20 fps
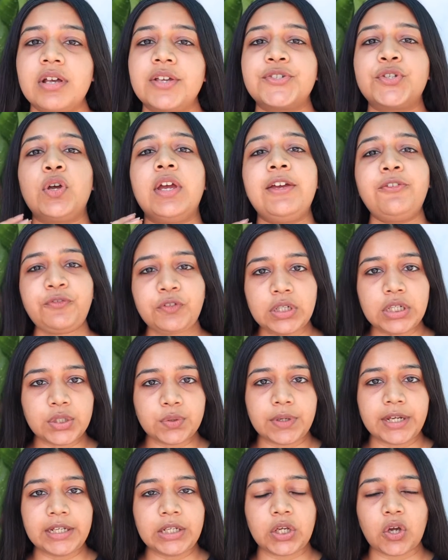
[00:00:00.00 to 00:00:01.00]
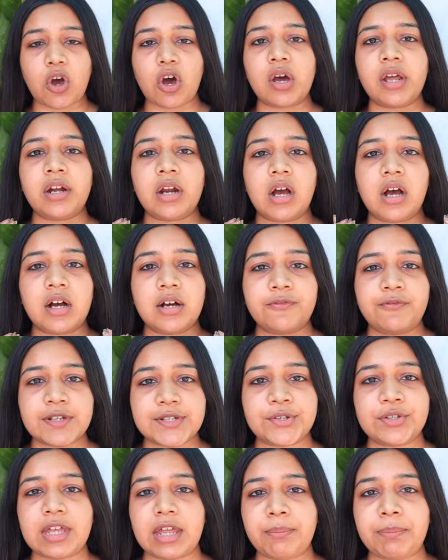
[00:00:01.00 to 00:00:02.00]
सो इफ़ यू आर डूइंग योर
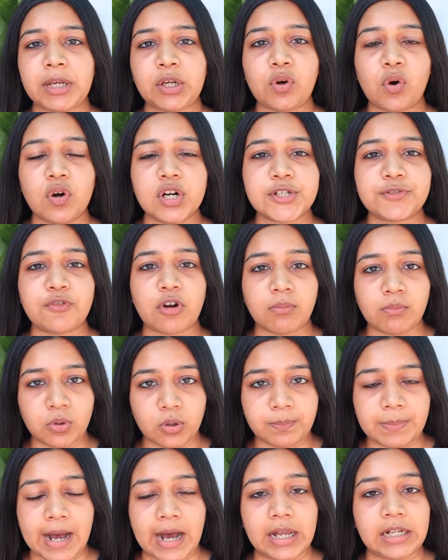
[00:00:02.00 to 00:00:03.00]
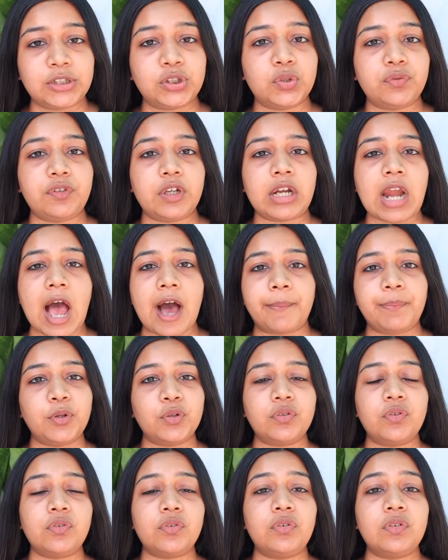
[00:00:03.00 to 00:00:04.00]
फिजियोथेरेपी कोर्स फ्रॉम भोपाल तो फिर आप
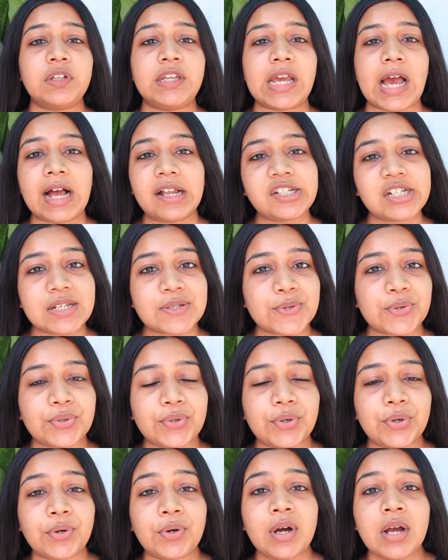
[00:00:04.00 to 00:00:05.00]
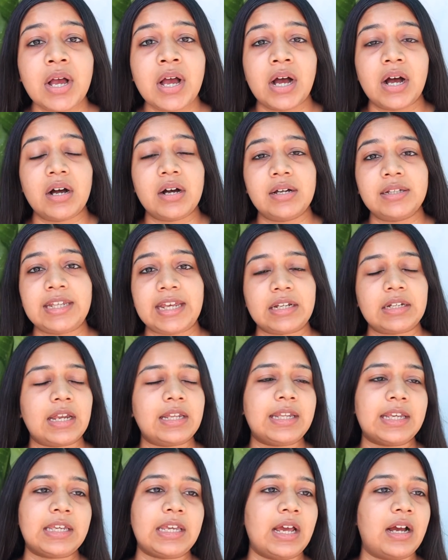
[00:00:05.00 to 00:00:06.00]
लोगों को क्या चीज़ों को uh, देखना
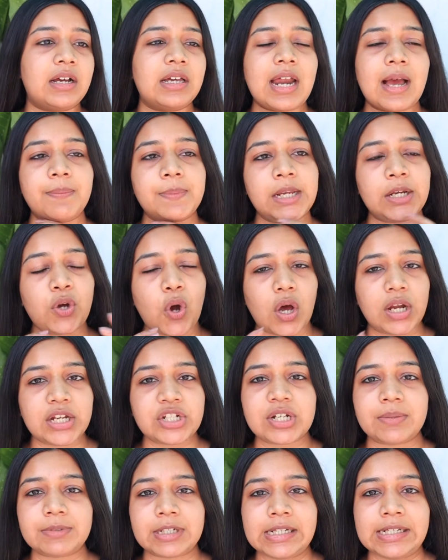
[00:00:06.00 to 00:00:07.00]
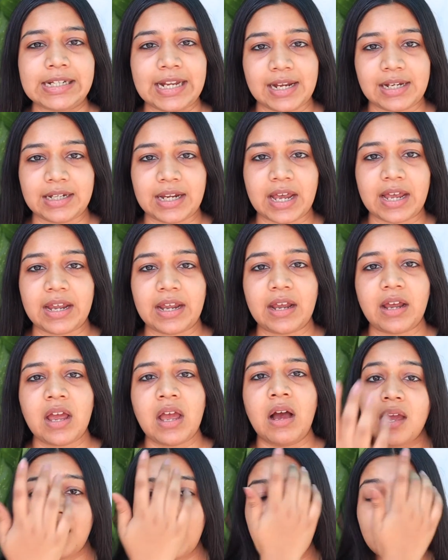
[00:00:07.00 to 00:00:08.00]
देखिए अगर आपने कॉलेज अपना ले लिया है
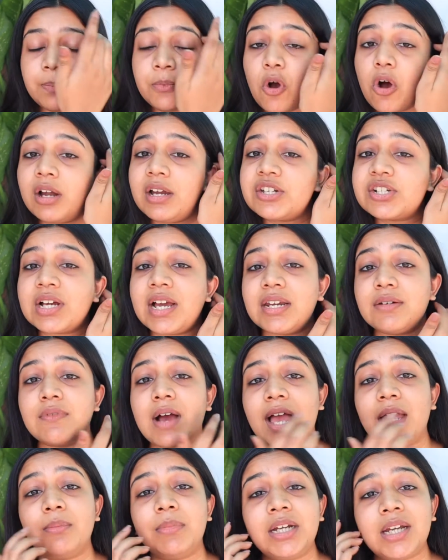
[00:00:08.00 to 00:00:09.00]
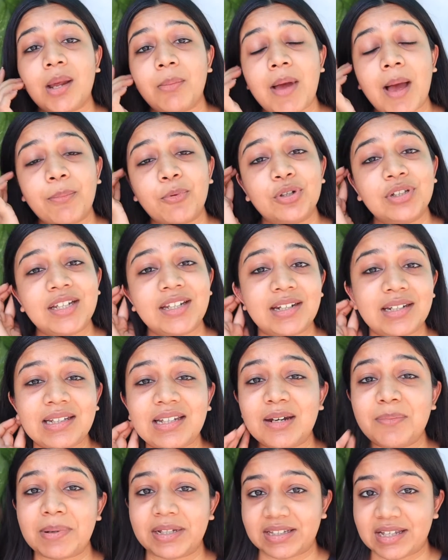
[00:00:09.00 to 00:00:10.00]
अब कॉलेज का इन्वायरमेंट अब आपको धीरे
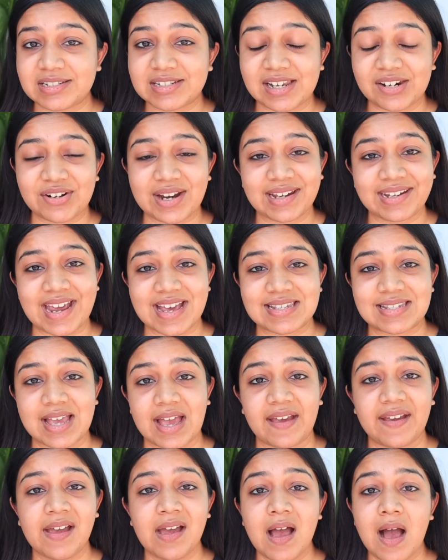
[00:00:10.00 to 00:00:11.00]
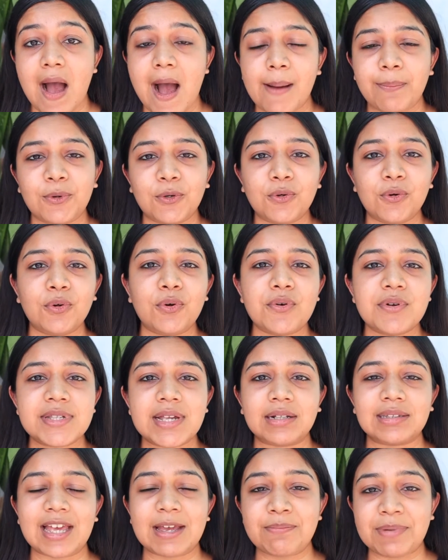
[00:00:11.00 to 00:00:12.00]
धीरे पता चल रहा है कैसा है आप लोगों को हो
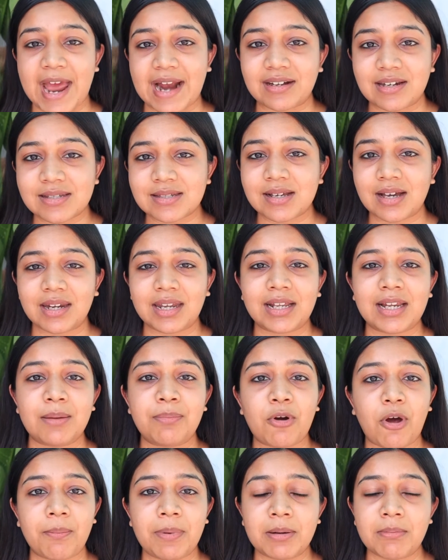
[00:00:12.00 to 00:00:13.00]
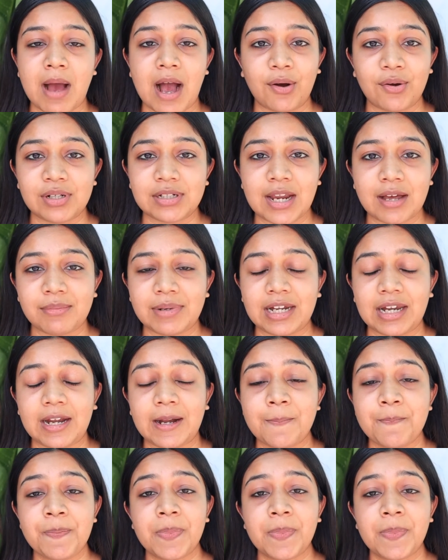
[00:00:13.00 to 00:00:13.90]
सकता है प्रैक्टिस करने के लिए प्रॉपर माहौल ना मिले